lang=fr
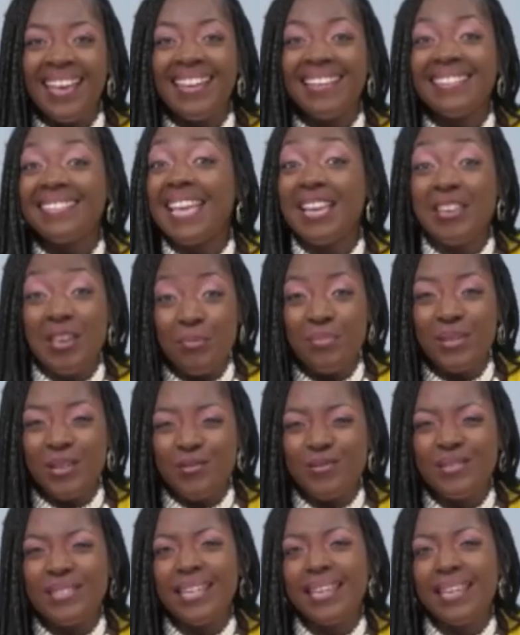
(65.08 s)
D'ailleurs,
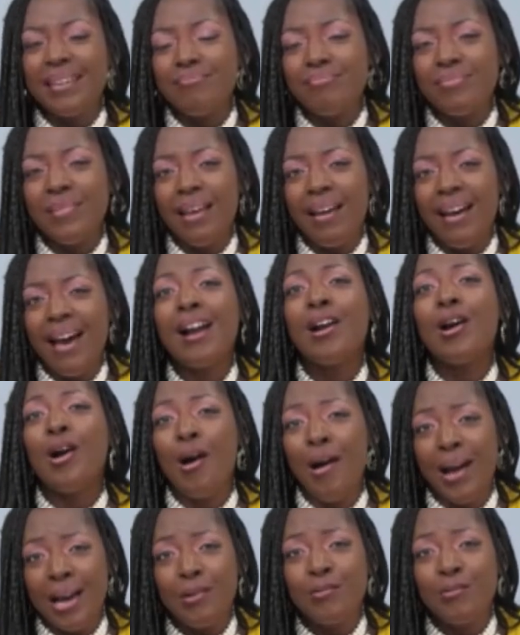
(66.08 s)
Beyoncé, à
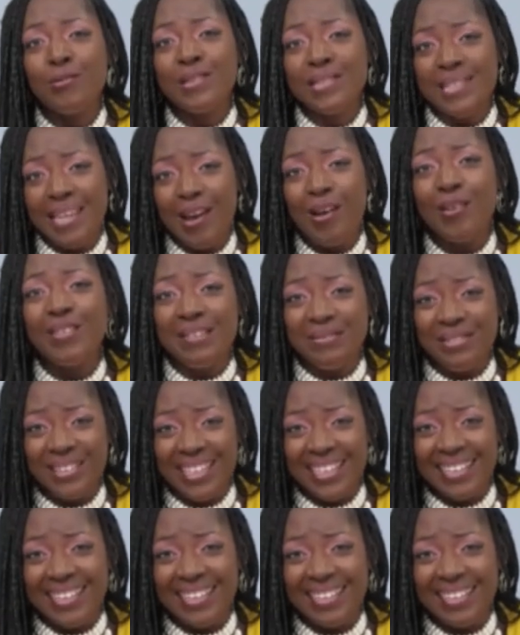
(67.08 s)
quand un concert en
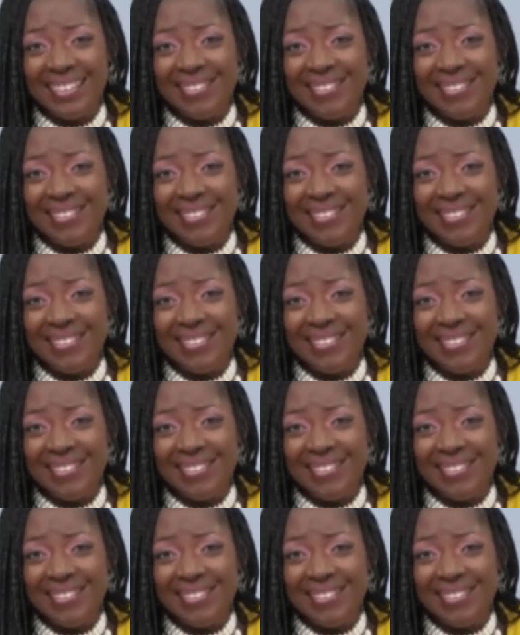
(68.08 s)
Afrique